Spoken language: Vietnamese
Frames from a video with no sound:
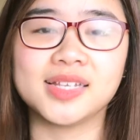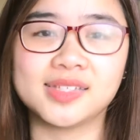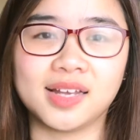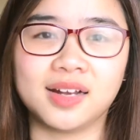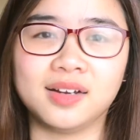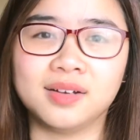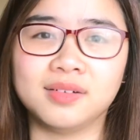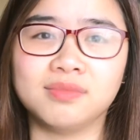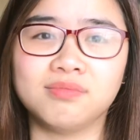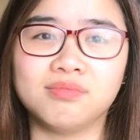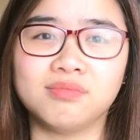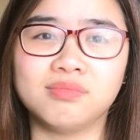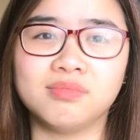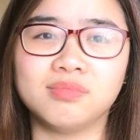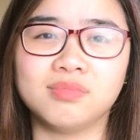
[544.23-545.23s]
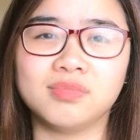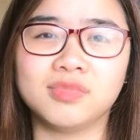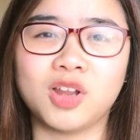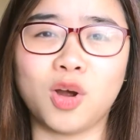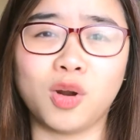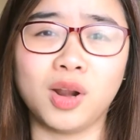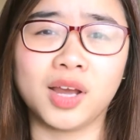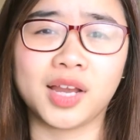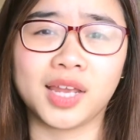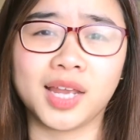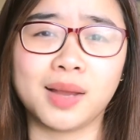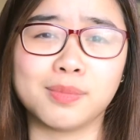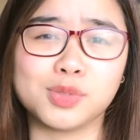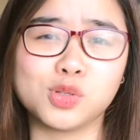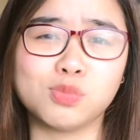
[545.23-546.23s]
rằng đó là cái
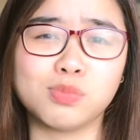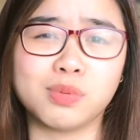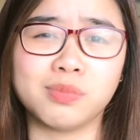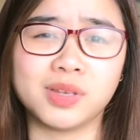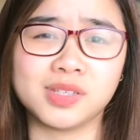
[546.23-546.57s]
cảm xúc mà